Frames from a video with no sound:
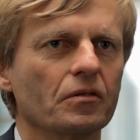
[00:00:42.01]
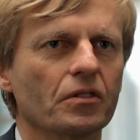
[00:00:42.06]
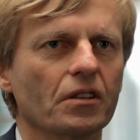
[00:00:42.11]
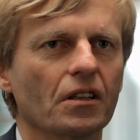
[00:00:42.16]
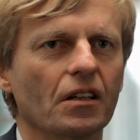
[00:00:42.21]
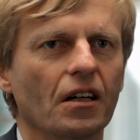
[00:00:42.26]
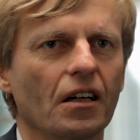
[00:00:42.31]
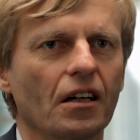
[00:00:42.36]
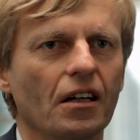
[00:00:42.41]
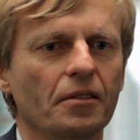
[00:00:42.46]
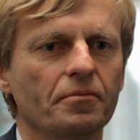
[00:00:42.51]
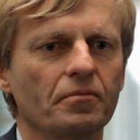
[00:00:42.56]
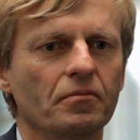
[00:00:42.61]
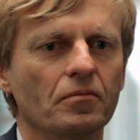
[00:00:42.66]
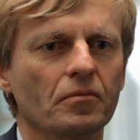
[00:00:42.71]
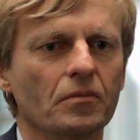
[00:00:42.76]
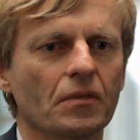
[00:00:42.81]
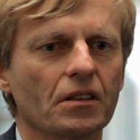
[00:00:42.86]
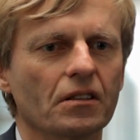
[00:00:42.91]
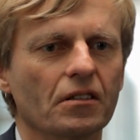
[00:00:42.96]
Wir
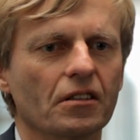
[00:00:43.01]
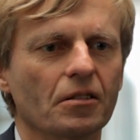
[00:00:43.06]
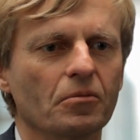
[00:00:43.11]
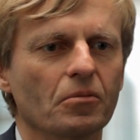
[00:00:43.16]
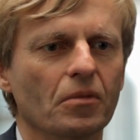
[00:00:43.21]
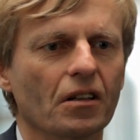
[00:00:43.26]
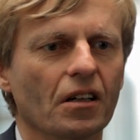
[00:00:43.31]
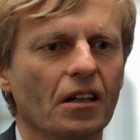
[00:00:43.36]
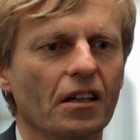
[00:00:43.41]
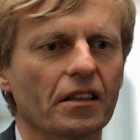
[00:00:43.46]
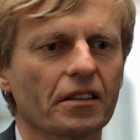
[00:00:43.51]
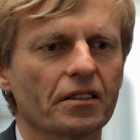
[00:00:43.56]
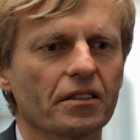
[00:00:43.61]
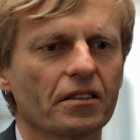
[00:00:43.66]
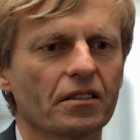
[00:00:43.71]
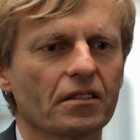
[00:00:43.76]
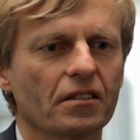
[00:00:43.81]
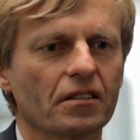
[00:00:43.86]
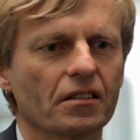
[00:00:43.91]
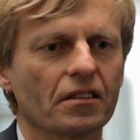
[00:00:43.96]
haben in dem
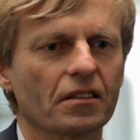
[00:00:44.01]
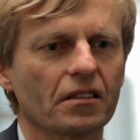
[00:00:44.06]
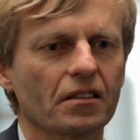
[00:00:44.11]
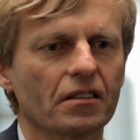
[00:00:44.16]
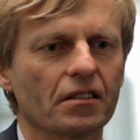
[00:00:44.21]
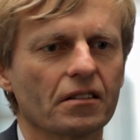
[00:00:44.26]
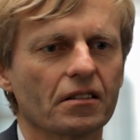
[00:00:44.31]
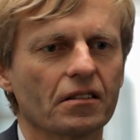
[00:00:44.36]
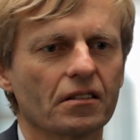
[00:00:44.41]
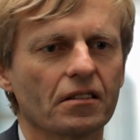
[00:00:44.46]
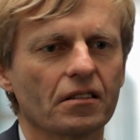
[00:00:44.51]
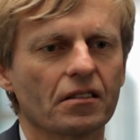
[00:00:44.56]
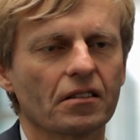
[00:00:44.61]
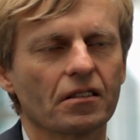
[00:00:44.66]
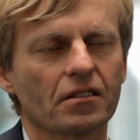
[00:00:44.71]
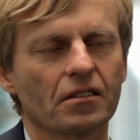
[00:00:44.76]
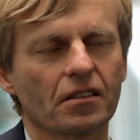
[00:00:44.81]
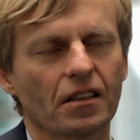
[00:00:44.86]
Bereich äh,